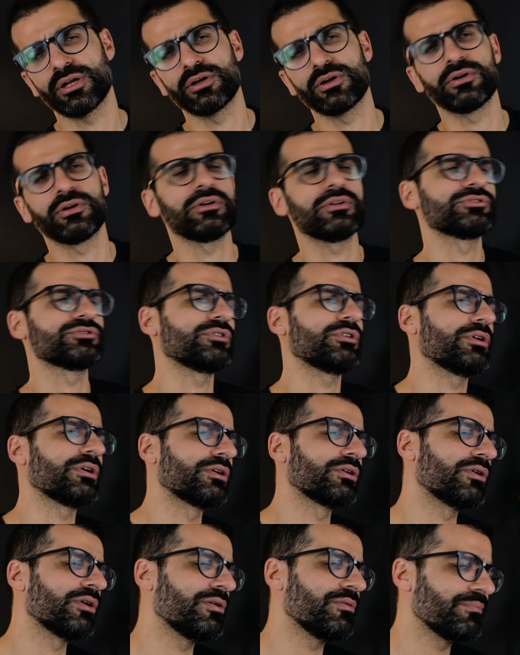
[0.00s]
ecco lo so,
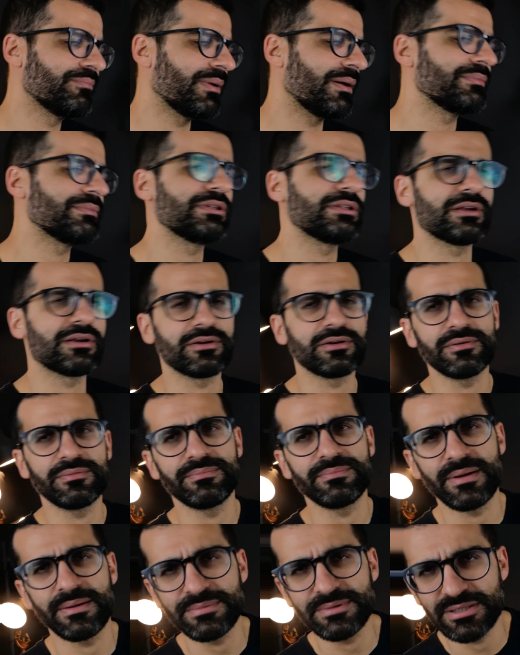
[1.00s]
è colpa mia, è
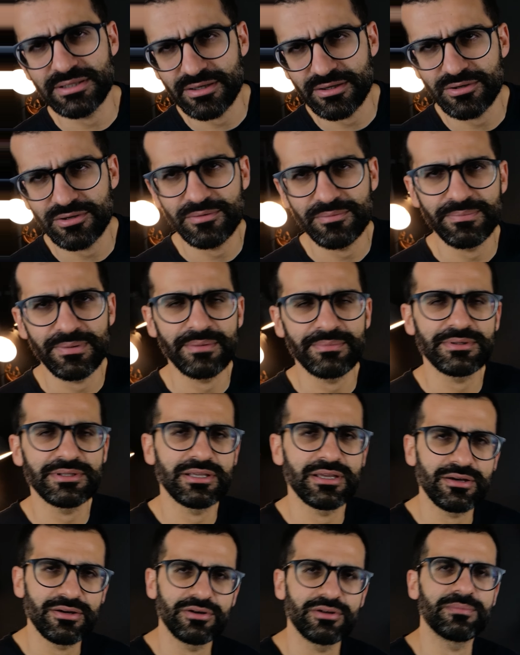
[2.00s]
colpa mia, è colpa
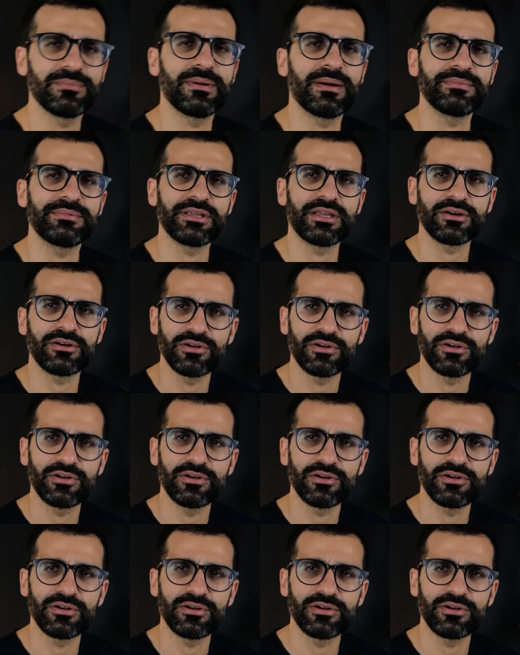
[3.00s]
mia, è colpa mia, è